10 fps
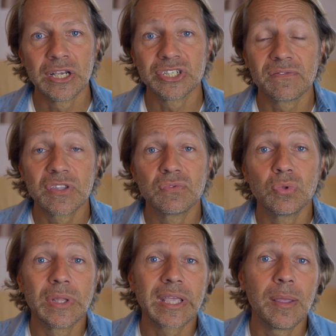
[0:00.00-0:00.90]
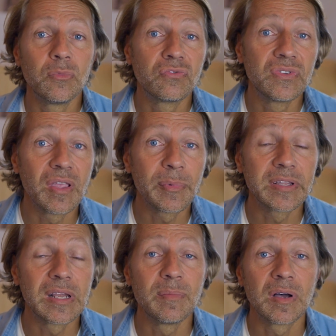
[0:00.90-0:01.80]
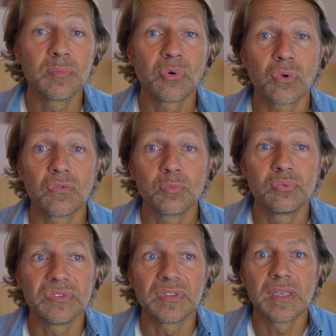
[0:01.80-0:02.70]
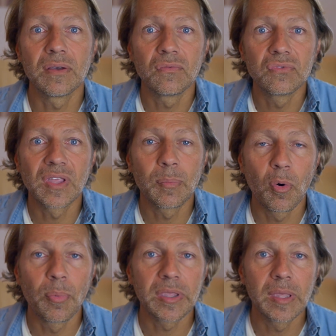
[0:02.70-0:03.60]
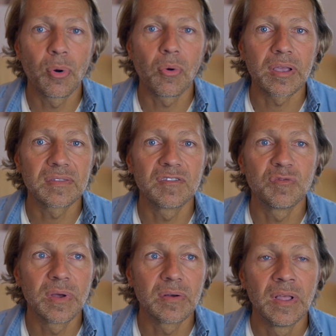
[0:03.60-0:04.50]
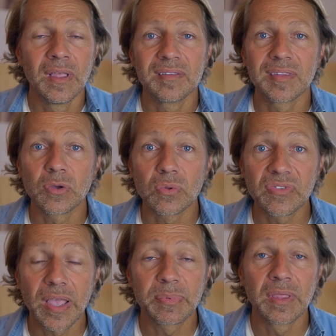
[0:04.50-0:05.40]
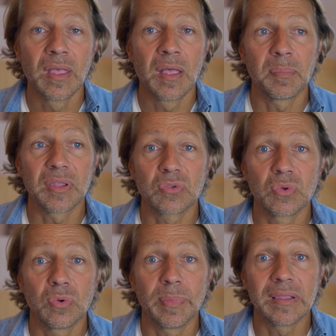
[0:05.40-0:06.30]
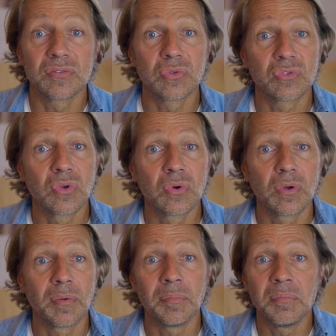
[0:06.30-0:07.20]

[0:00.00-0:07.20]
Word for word: J'ai envie de vous donner quand même suffisamment d'éléments pour que vous puissiez euh, vous approprier progressivement ces concepts parce que ce sont